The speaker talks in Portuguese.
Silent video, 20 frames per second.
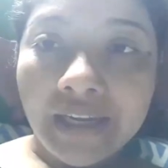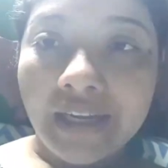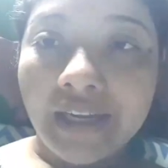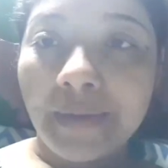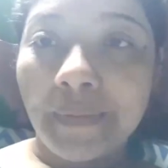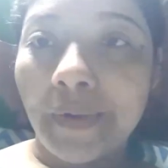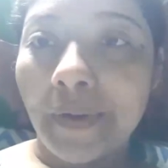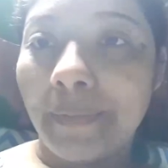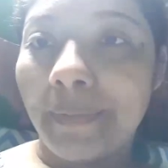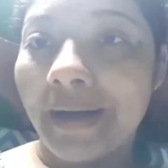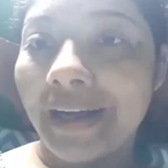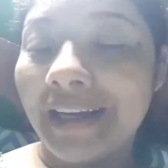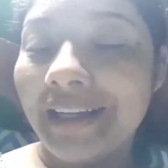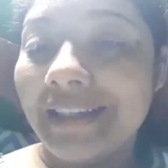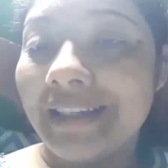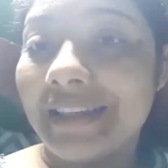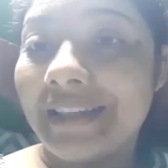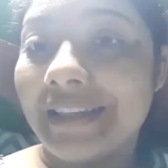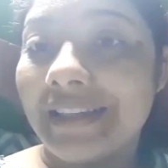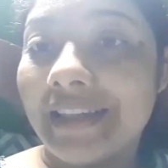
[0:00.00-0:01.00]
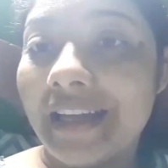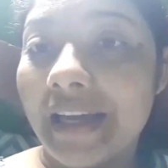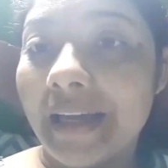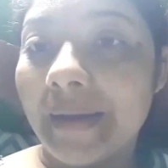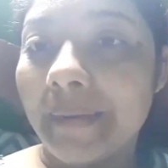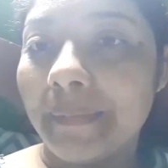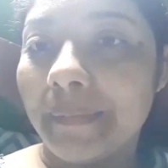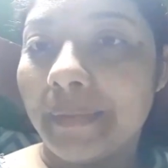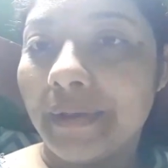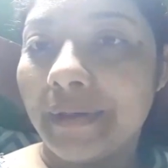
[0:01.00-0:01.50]
E meu pai
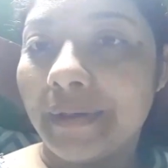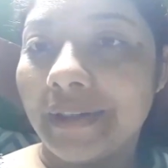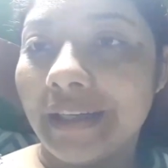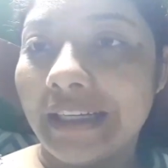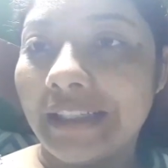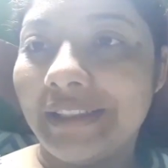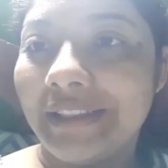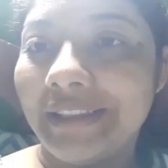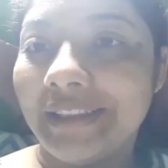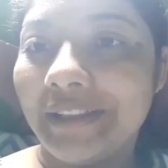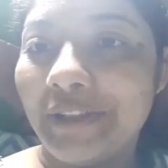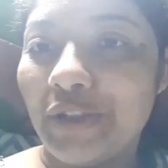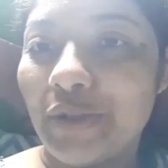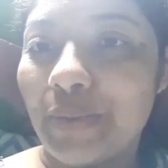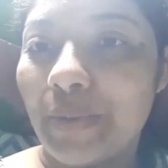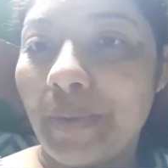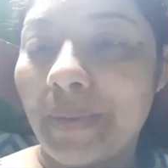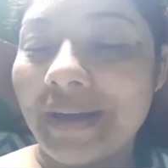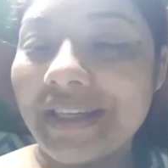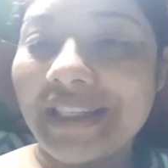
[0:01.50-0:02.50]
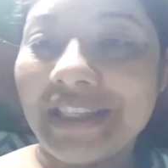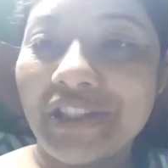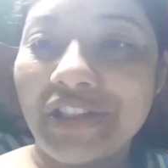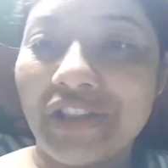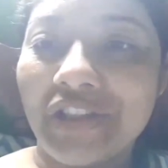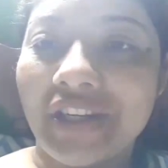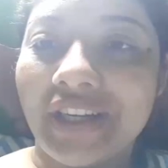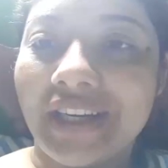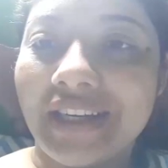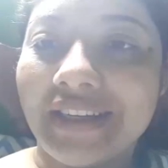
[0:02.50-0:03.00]
sempre, assim, tipo, mais que a
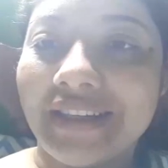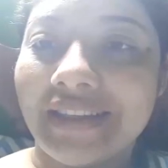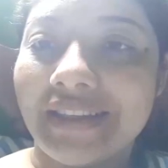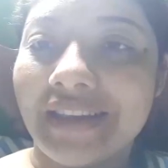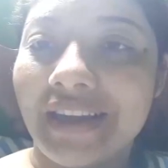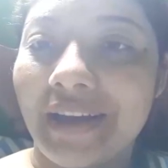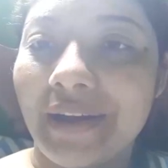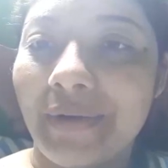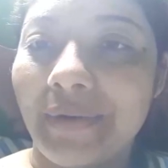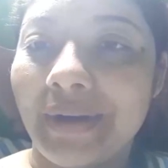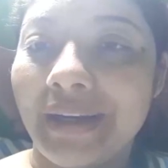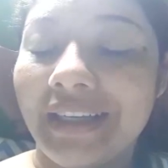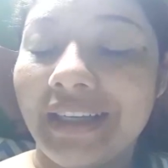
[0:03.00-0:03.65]
gente cresceu,